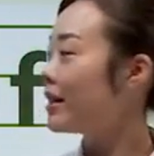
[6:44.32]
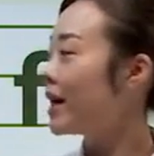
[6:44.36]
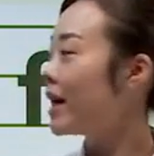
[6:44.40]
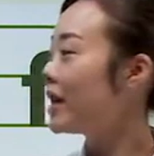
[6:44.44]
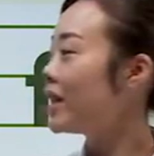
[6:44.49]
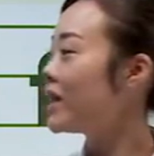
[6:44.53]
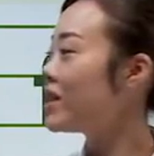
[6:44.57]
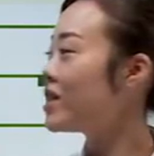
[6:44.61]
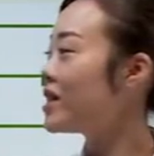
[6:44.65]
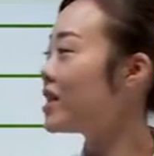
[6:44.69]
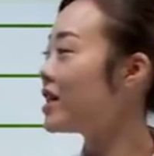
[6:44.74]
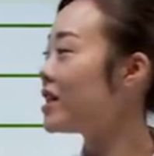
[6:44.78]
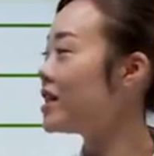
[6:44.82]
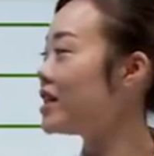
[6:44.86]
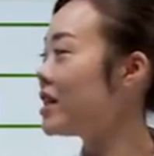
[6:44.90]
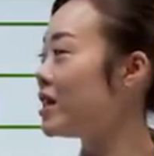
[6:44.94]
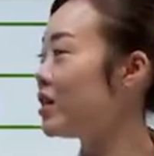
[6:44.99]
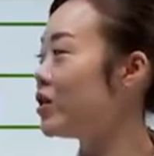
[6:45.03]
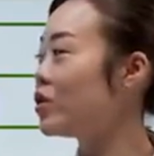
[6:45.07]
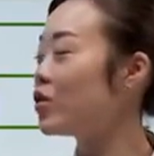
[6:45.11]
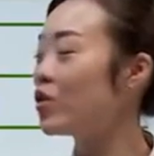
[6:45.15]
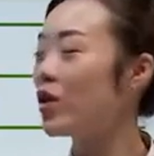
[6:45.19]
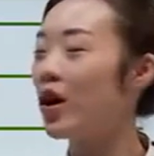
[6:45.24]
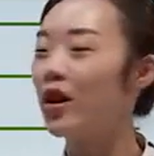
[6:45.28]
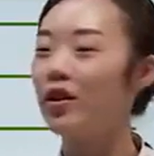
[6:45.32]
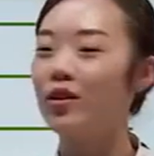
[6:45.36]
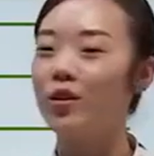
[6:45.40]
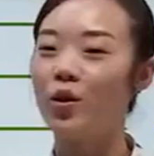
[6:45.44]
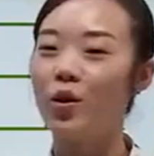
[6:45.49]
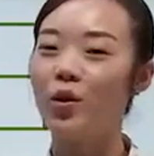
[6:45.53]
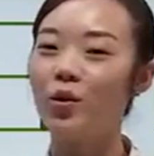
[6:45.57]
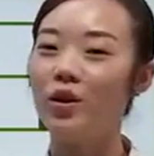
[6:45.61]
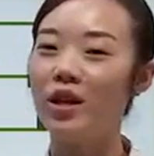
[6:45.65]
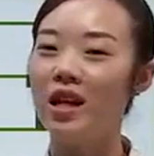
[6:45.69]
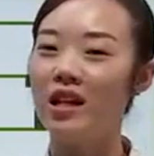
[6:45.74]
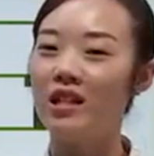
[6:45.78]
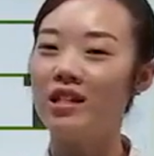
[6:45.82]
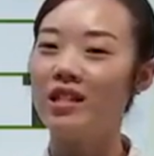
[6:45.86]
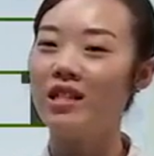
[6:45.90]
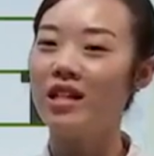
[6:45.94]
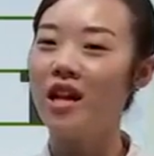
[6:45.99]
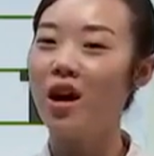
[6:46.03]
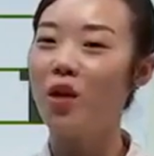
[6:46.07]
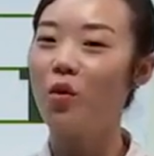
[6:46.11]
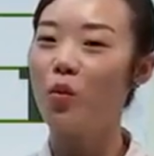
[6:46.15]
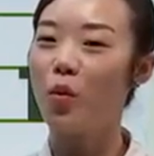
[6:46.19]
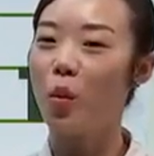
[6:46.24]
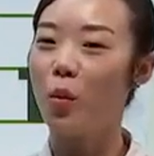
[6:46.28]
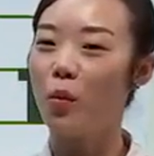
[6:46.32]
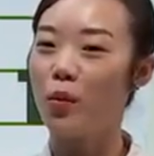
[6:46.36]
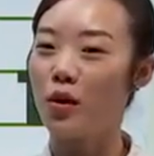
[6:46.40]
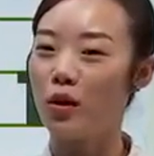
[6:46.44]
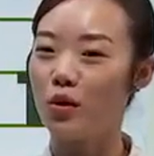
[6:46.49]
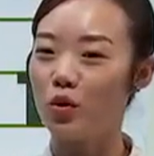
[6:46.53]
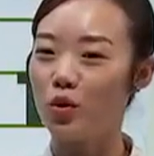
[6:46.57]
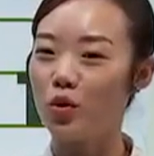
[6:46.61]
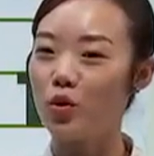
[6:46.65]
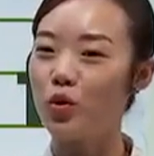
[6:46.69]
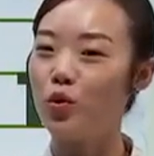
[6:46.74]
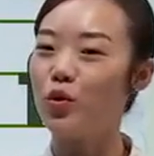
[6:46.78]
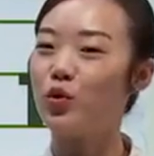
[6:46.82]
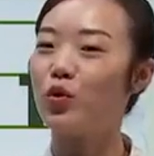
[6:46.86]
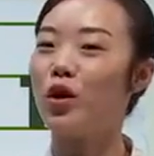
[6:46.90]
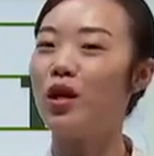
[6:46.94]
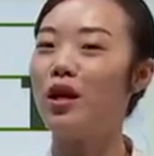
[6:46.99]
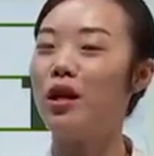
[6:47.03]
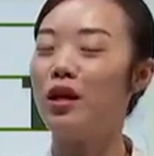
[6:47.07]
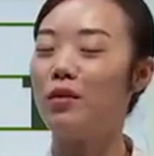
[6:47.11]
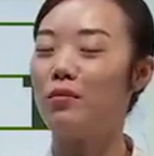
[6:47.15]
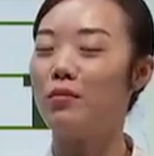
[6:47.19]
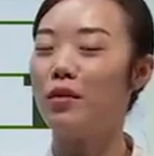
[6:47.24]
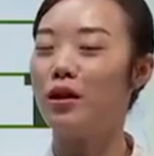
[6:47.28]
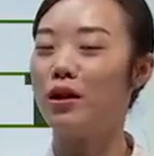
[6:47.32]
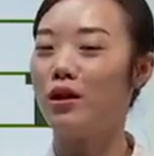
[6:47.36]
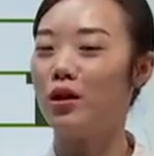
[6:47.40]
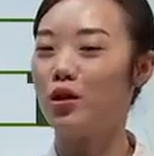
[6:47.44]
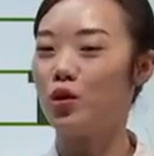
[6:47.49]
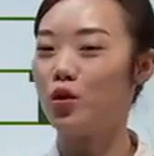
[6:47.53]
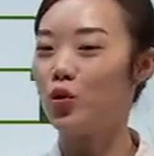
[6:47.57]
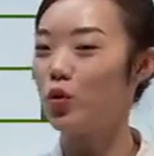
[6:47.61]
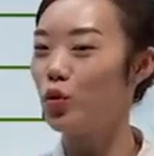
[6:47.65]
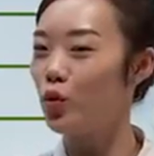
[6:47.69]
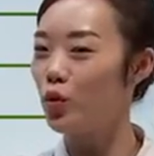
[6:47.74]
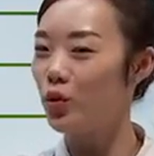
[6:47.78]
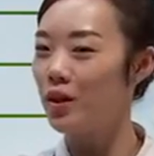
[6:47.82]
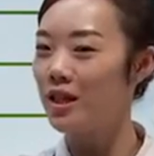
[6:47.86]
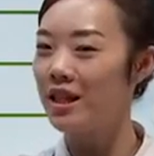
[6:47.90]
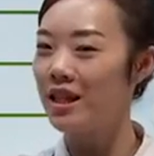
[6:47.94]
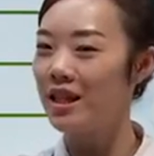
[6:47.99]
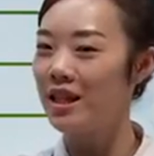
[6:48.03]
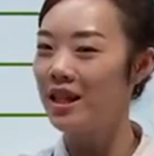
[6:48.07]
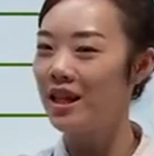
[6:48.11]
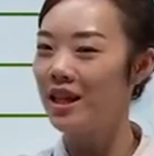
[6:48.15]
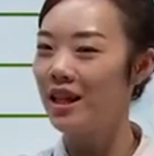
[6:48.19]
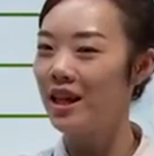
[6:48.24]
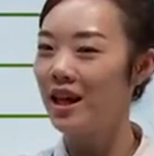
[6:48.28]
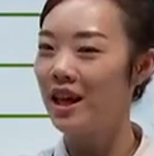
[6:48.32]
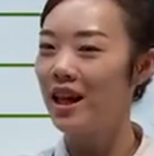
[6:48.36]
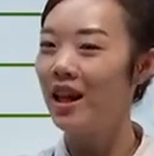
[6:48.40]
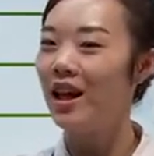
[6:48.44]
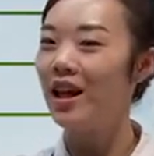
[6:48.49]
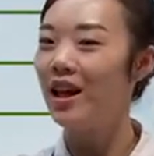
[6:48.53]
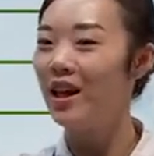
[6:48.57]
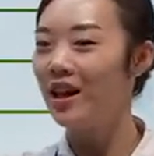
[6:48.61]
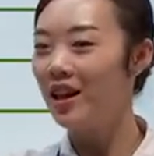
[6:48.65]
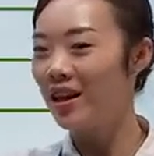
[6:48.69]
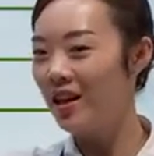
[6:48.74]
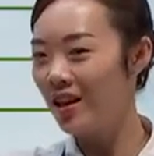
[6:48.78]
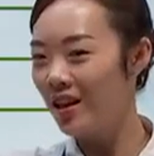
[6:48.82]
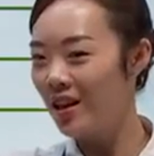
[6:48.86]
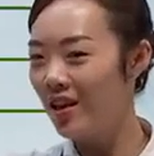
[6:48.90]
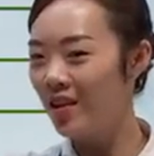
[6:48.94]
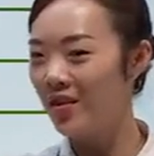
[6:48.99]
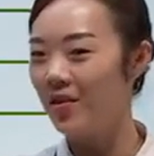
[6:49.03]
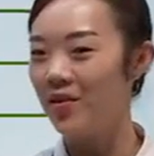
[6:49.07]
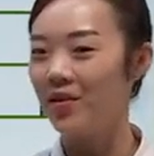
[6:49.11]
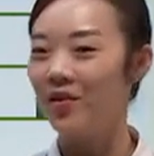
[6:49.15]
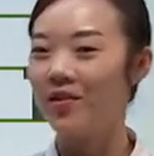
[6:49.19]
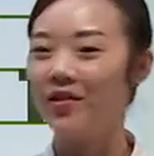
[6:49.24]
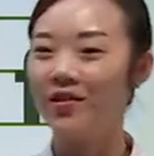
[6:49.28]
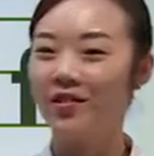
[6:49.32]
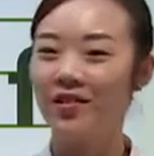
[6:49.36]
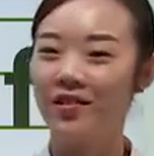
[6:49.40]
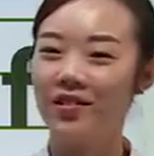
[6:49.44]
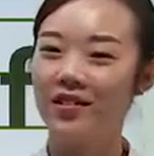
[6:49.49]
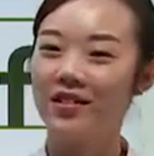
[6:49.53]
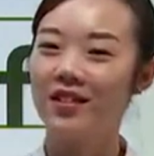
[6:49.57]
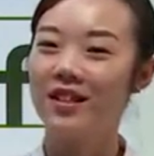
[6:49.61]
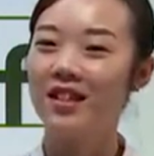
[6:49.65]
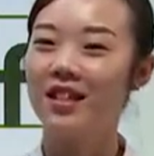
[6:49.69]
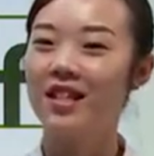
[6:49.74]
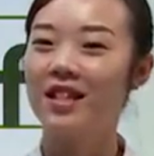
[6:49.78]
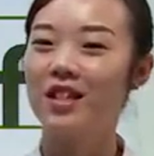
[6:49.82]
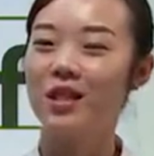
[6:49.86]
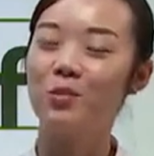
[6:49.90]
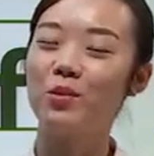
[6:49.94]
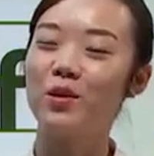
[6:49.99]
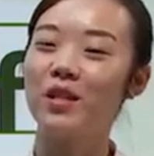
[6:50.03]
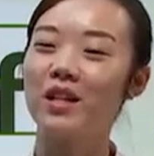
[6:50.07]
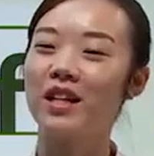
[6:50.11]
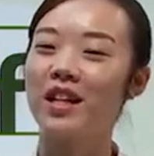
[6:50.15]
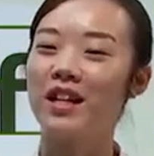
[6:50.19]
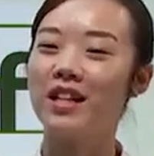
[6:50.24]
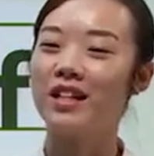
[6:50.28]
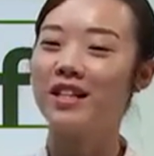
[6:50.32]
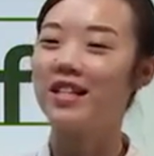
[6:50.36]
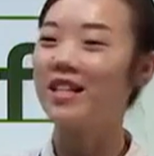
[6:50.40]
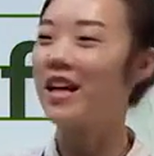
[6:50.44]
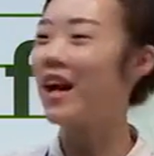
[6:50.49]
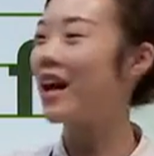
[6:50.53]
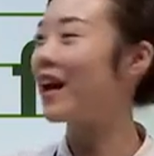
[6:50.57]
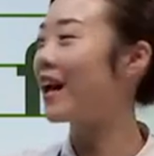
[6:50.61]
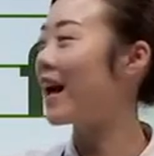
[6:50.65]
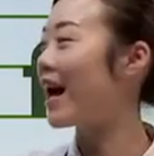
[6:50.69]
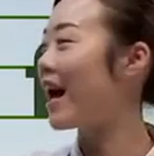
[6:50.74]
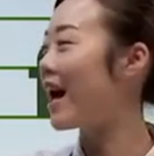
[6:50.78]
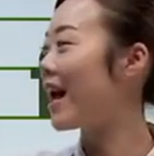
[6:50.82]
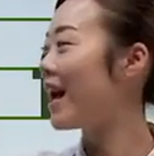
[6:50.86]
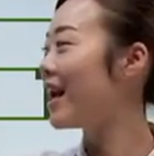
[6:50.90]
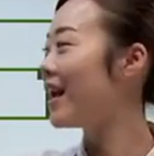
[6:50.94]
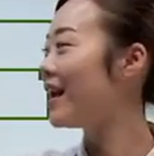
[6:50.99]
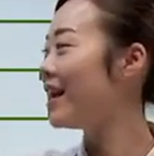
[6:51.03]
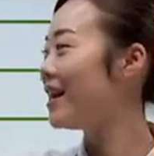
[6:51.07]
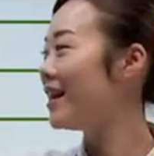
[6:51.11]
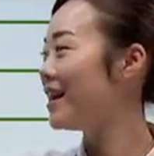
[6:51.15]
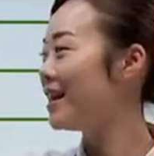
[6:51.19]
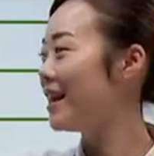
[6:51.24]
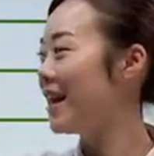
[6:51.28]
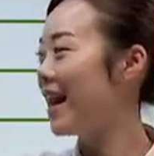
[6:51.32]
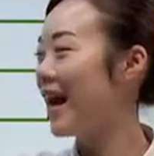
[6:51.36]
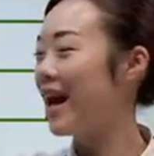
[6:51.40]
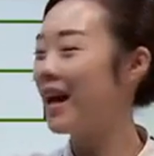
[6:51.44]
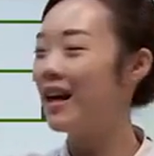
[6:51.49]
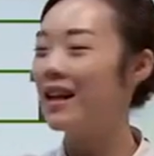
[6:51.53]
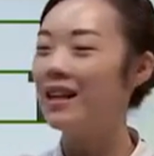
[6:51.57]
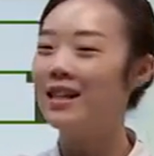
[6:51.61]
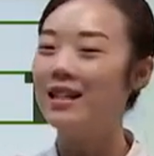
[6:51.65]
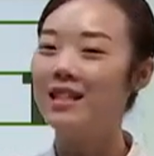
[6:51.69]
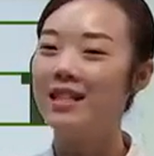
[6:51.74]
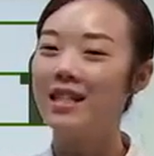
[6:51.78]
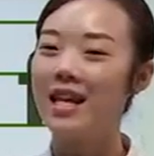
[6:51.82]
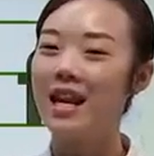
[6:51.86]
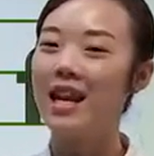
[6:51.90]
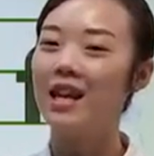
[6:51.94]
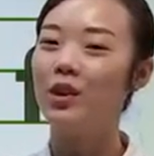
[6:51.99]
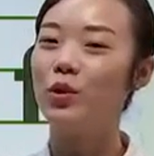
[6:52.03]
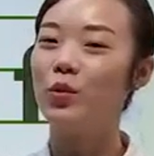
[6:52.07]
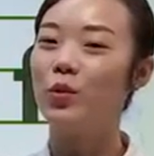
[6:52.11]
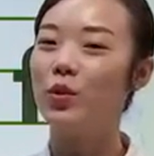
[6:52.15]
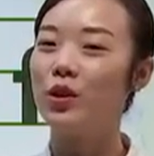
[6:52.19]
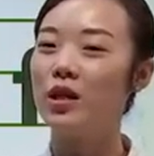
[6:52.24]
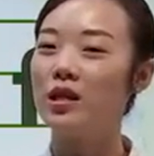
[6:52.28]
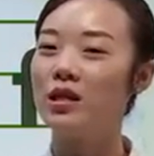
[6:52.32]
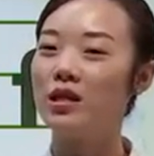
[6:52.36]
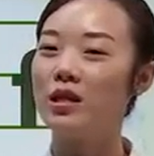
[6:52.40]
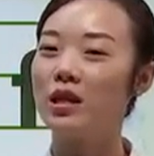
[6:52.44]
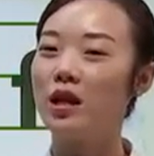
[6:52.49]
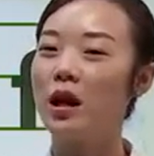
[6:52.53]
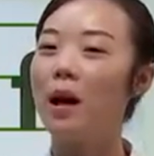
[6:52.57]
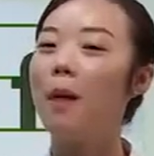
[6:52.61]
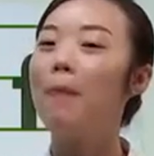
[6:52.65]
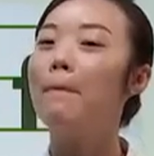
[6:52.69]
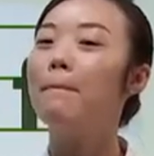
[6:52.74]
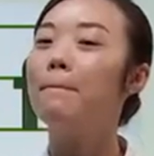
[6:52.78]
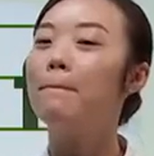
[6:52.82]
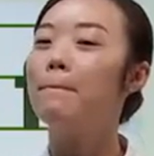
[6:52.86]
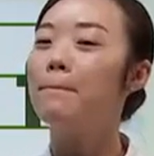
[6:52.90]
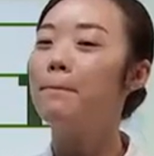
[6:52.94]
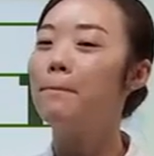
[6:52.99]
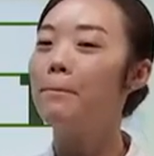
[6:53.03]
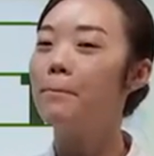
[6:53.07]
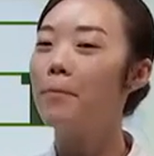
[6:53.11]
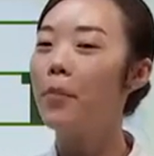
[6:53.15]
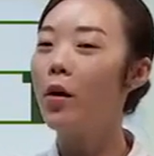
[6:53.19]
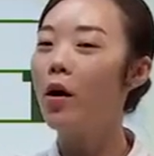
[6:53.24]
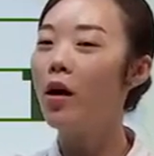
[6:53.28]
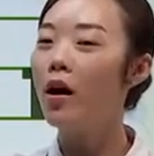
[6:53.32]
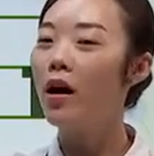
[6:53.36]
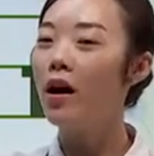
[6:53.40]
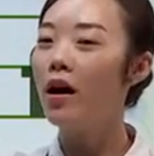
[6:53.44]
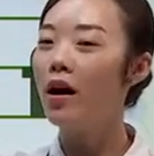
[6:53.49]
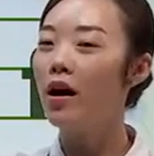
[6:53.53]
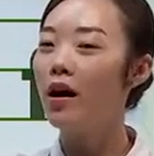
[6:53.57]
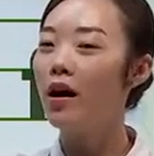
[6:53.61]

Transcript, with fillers: 它的这个形状有点像我们数学里面的数字六，是不是很像啊？来。 再来读一次 ，b